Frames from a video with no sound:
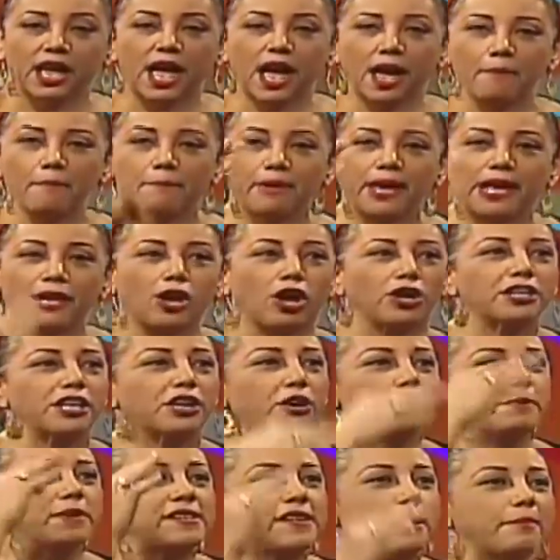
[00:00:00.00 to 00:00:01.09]
en pelota,
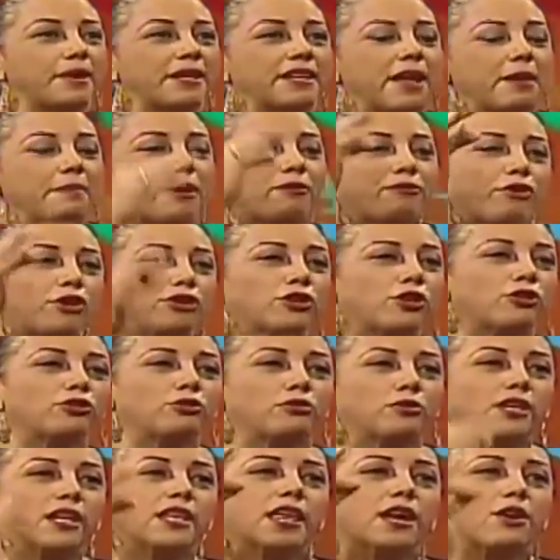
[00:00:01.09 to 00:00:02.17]
y comienza a mandarme fotos de
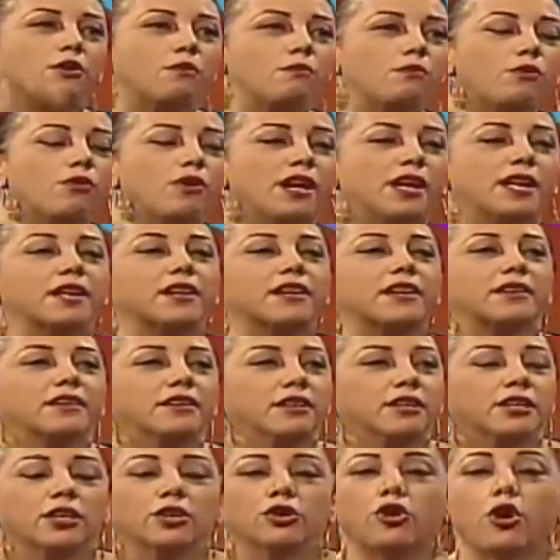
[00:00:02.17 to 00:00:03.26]
Euclides con mujeres
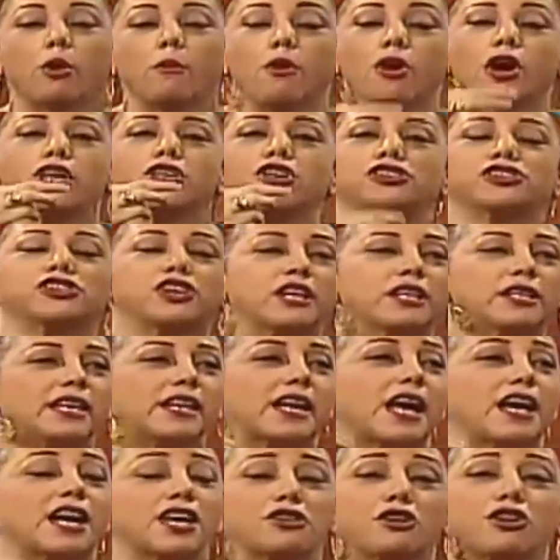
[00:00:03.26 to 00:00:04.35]
como que yo soy
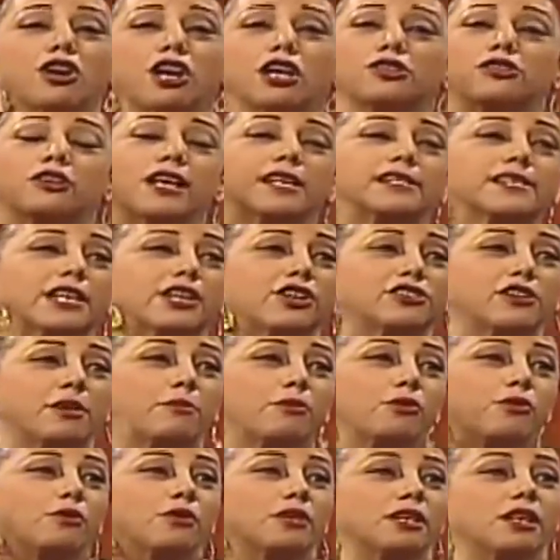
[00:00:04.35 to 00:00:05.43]
que, yo lo que estoy es celosa
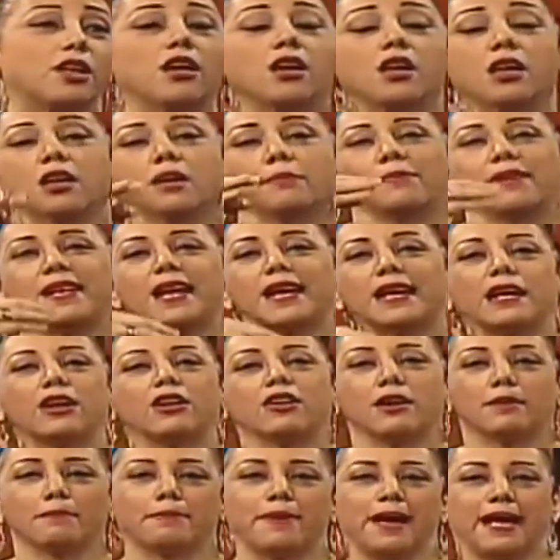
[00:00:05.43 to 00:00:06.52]
por Euclides, mira qué es
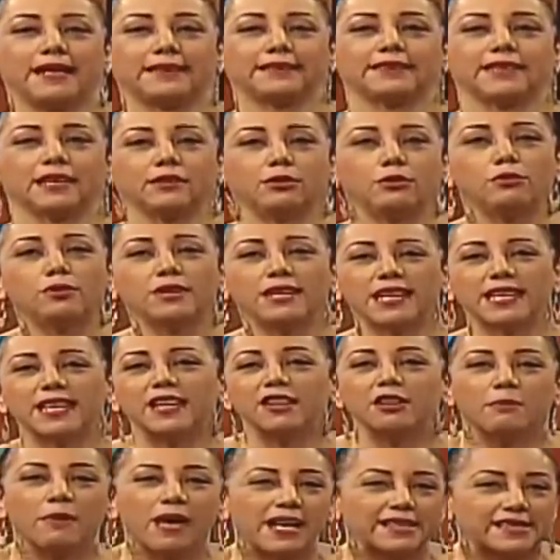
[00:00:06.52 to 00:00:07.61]
lo que pasa,
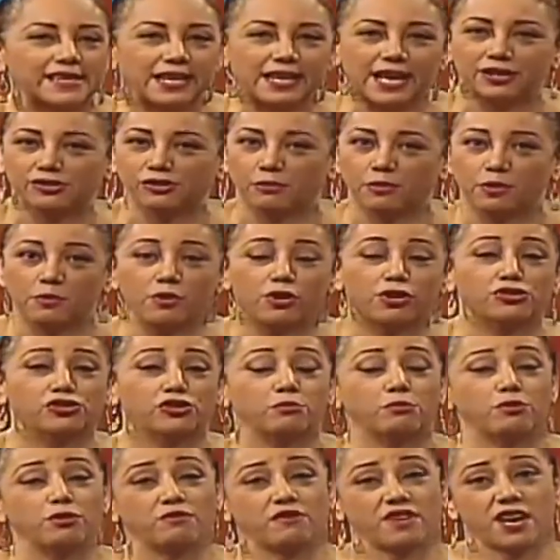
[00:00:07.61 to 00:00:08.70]
Euclides no me hace caso a mí porque yo
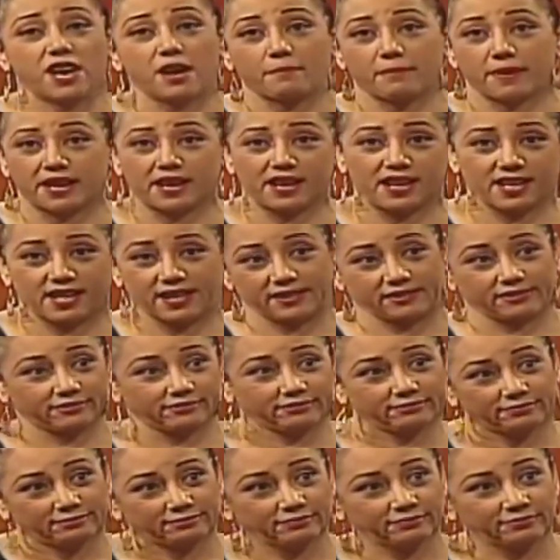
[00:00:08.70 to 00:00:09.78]
soy muy vieja para él.
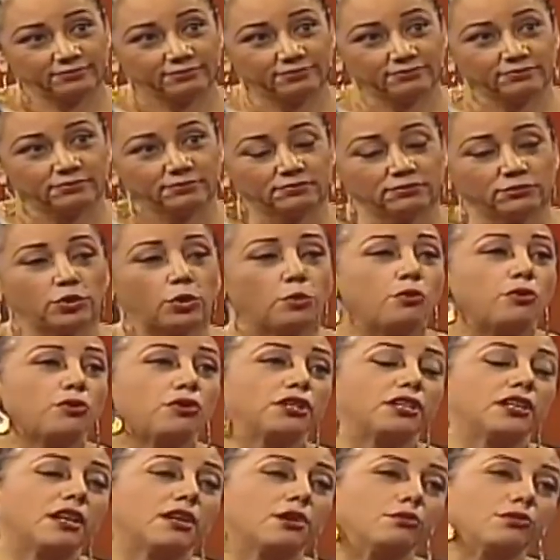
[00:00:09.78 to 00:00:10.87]
No,
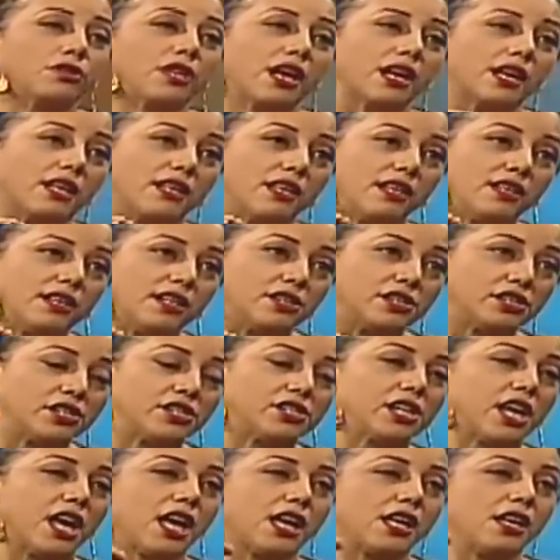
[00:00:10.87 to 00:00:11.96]
Euclides le gusta que de
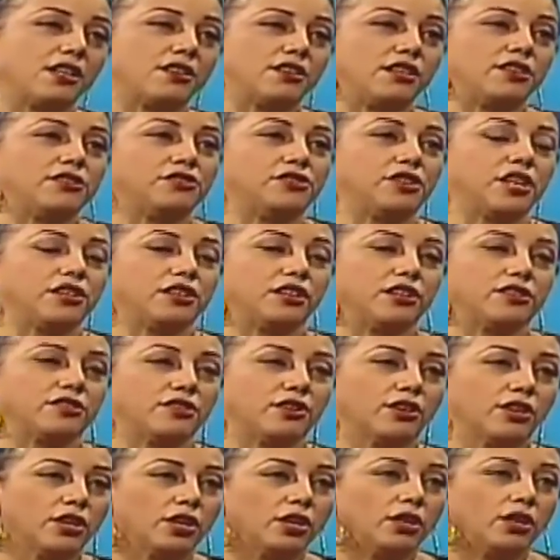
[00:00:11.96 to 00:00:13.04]
16, 17,
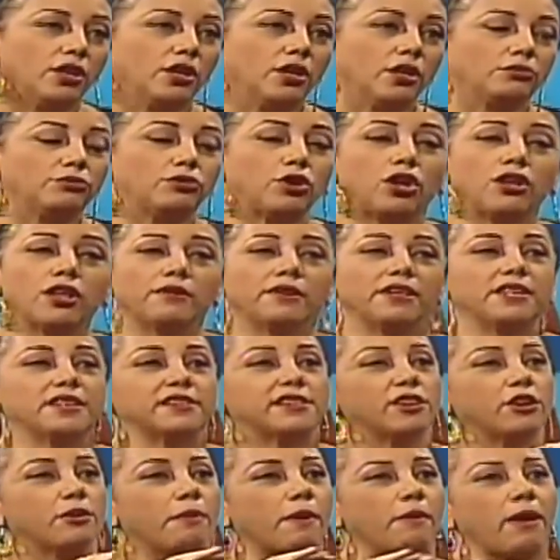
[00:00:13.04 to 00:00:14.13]
no, de
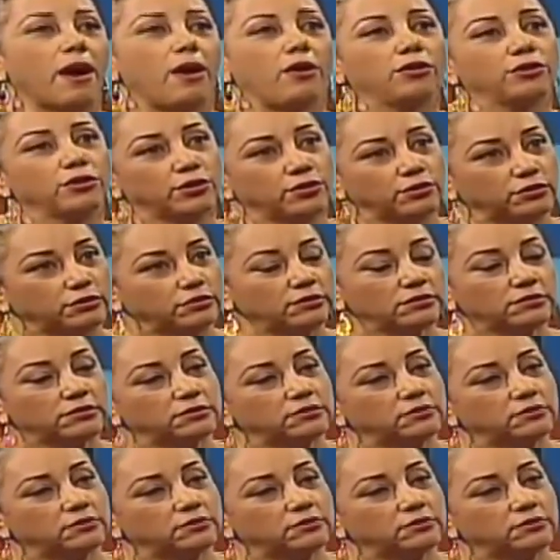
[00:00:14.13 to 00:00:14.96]
25 para abajo no.